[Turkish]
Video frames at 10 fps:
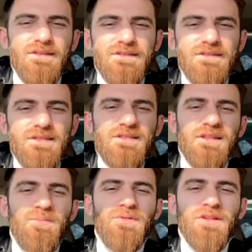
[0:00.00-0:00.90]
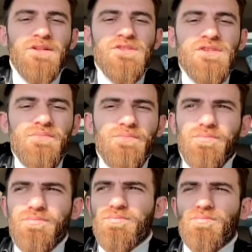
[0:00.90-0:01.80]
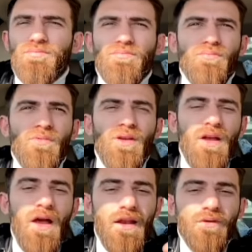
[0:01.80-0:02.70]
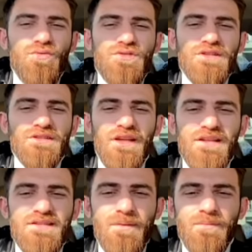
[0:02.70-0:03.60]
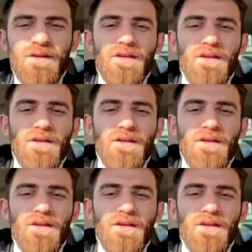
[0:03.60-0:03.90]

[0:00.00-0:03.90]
Sistemimi de takacağım. Her gün ceza yesem de